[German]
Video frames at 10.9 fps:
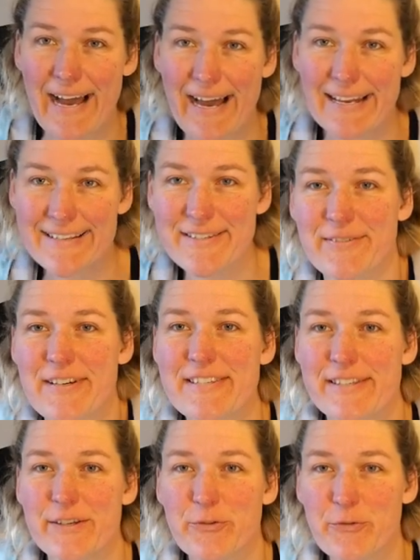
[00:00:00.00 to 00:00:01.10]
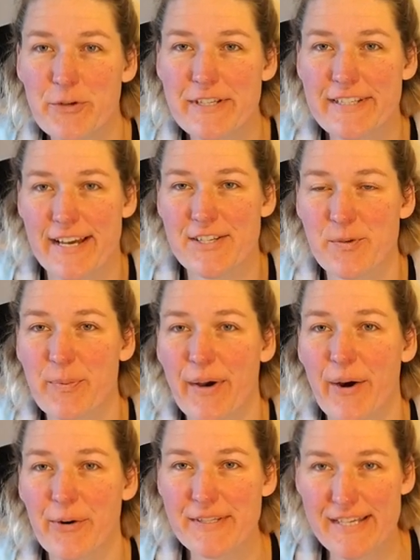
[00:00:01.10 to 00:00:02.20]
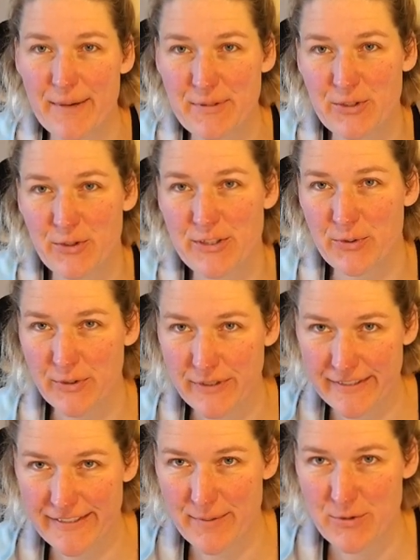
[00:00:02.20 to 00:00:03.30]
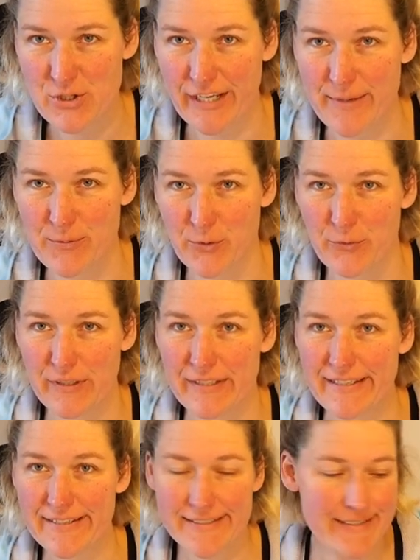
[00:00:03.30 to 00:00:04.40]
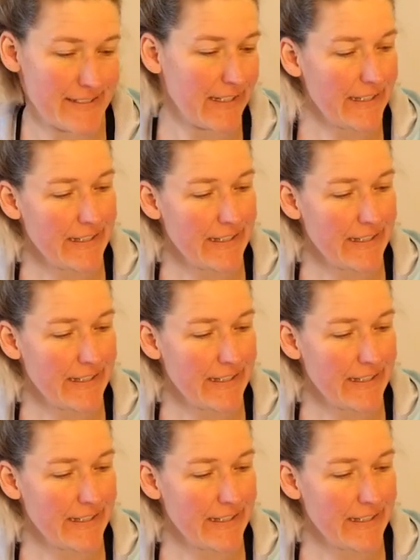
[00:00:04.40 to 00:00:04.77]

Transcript: Alles, was ihr für die Tasche braucht, habe ich euch unten in der Beschreibung verlinkt.